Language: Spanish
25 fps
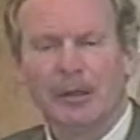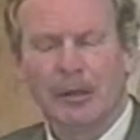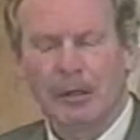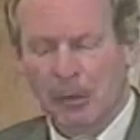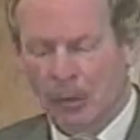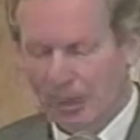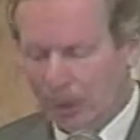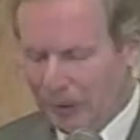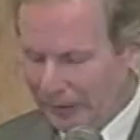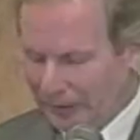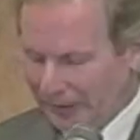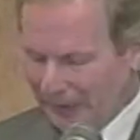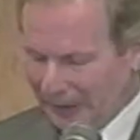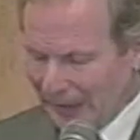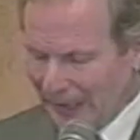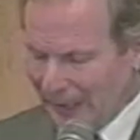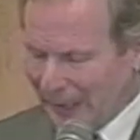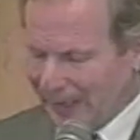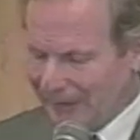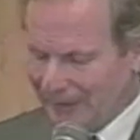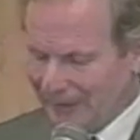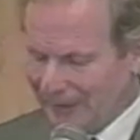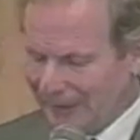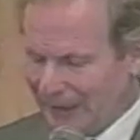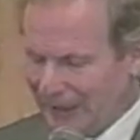no
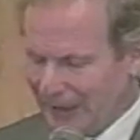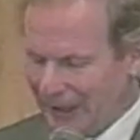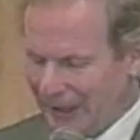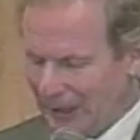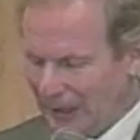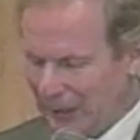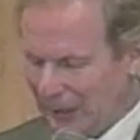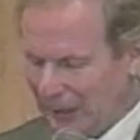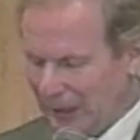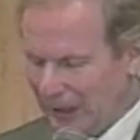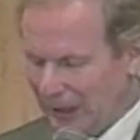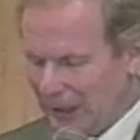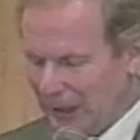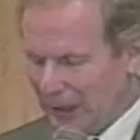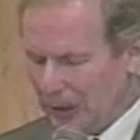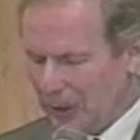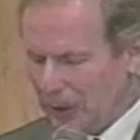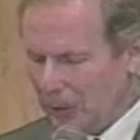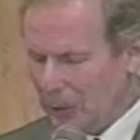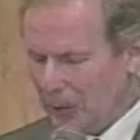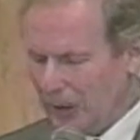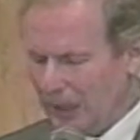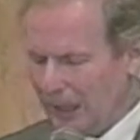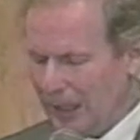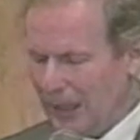está adscrito a
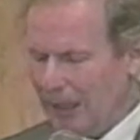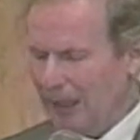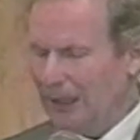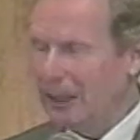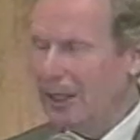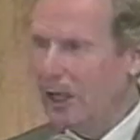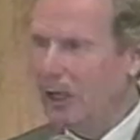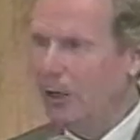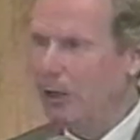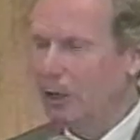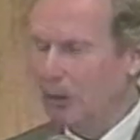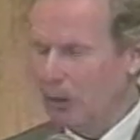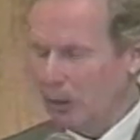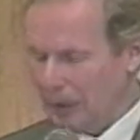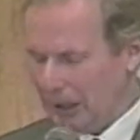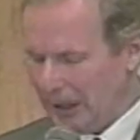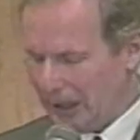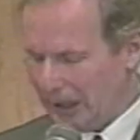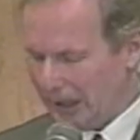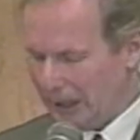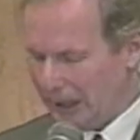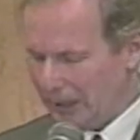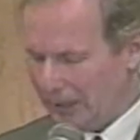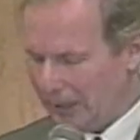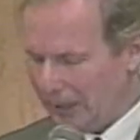ninguna
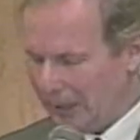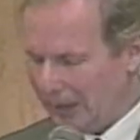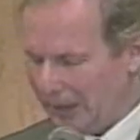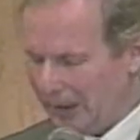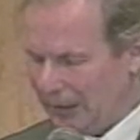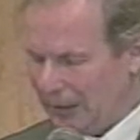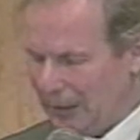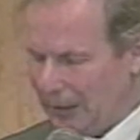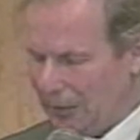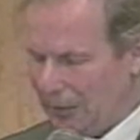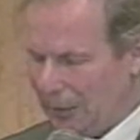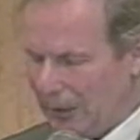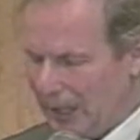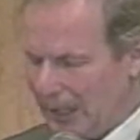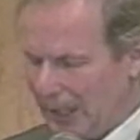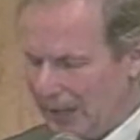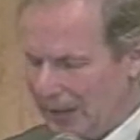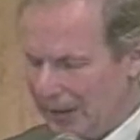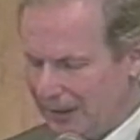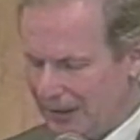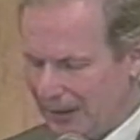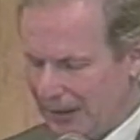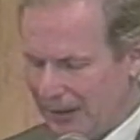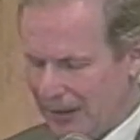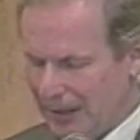ideología en
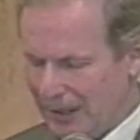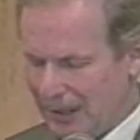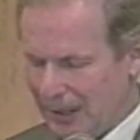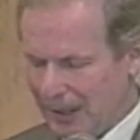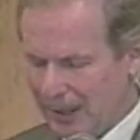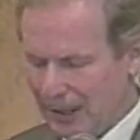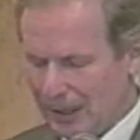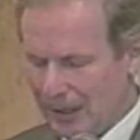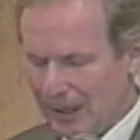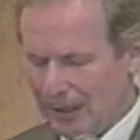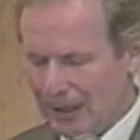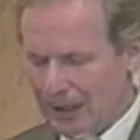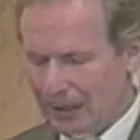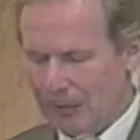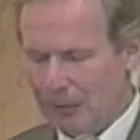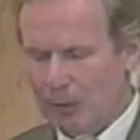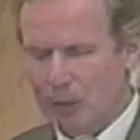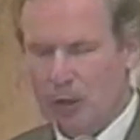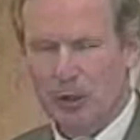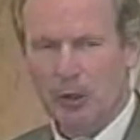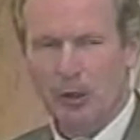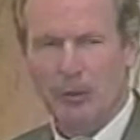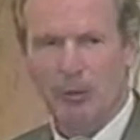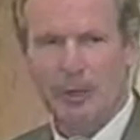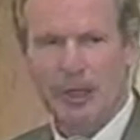particular, ni
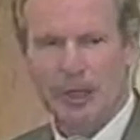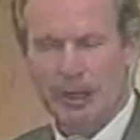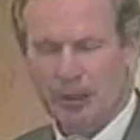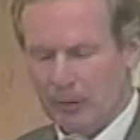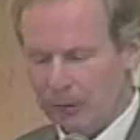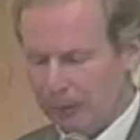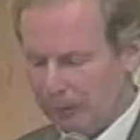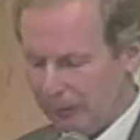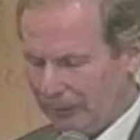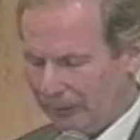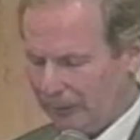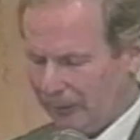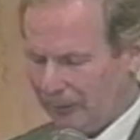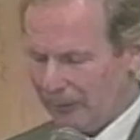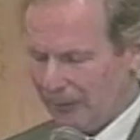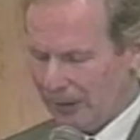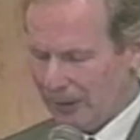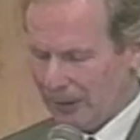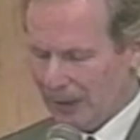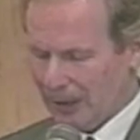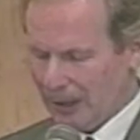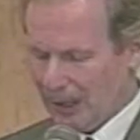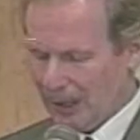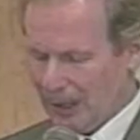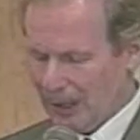mucho menos
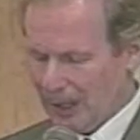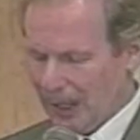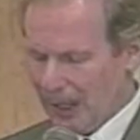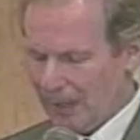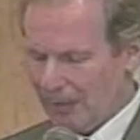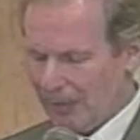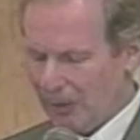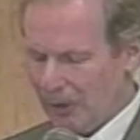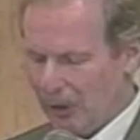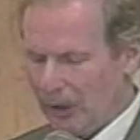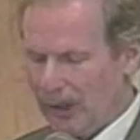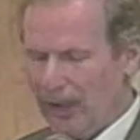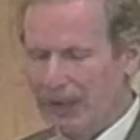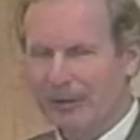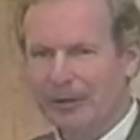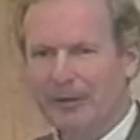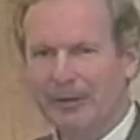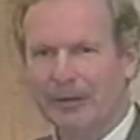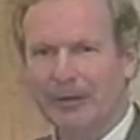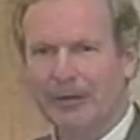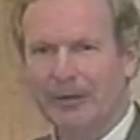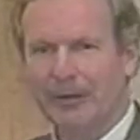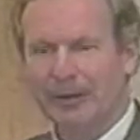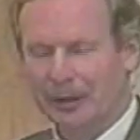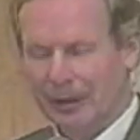a
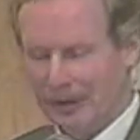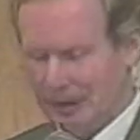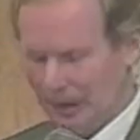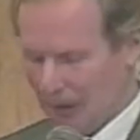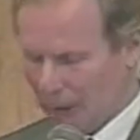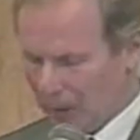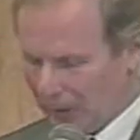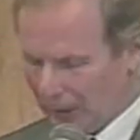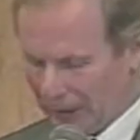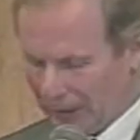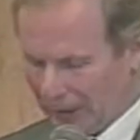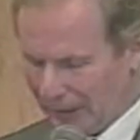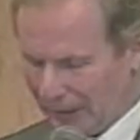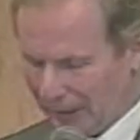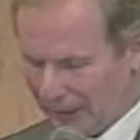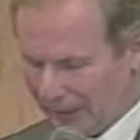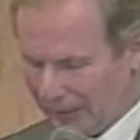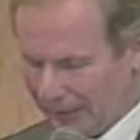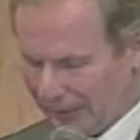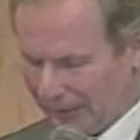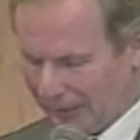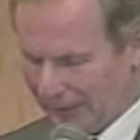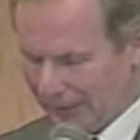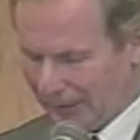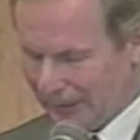modas
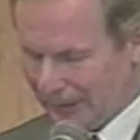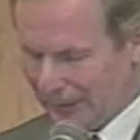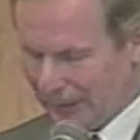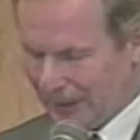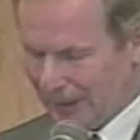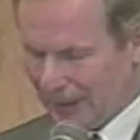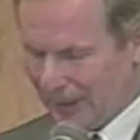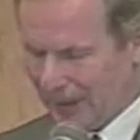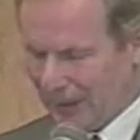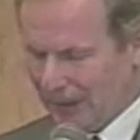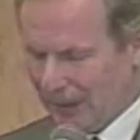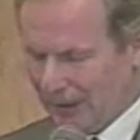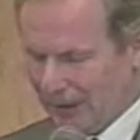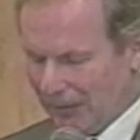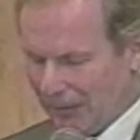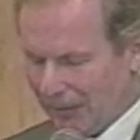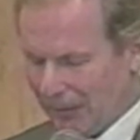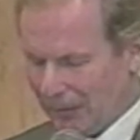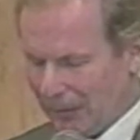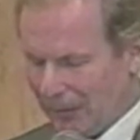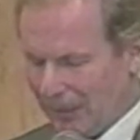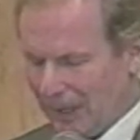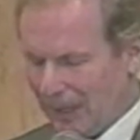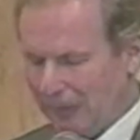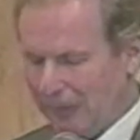teóricas.
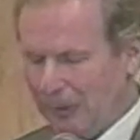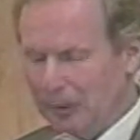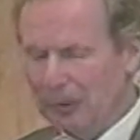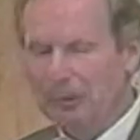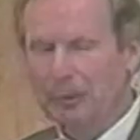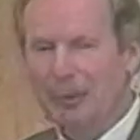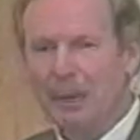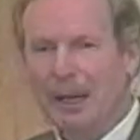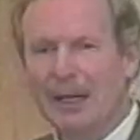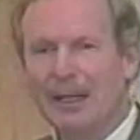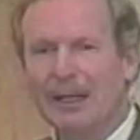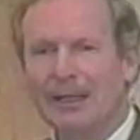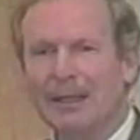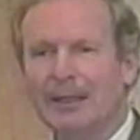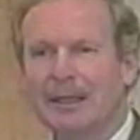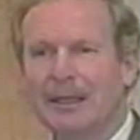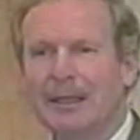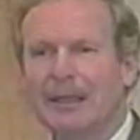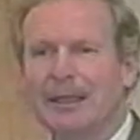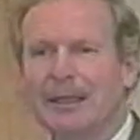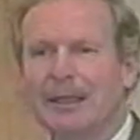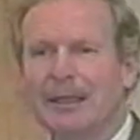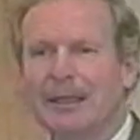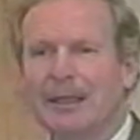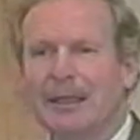Formamos
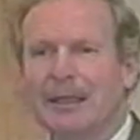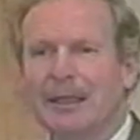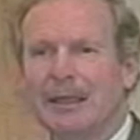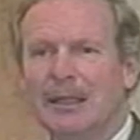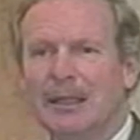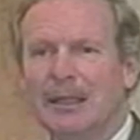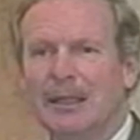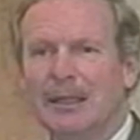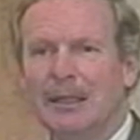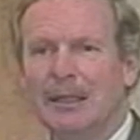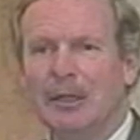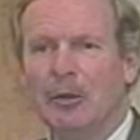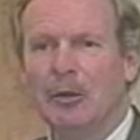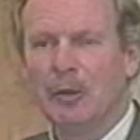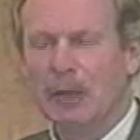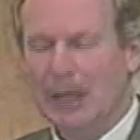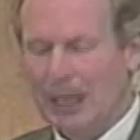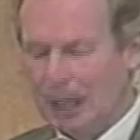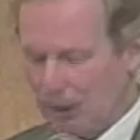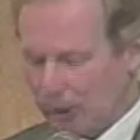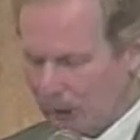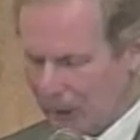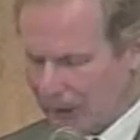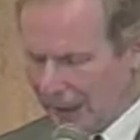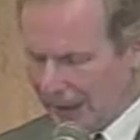parte de
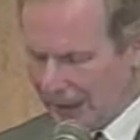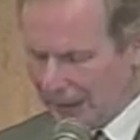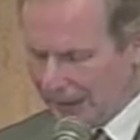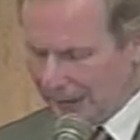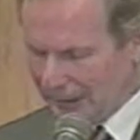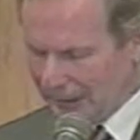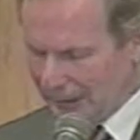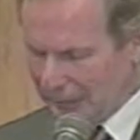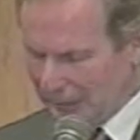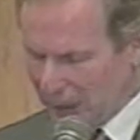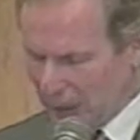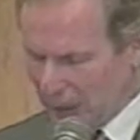una corriente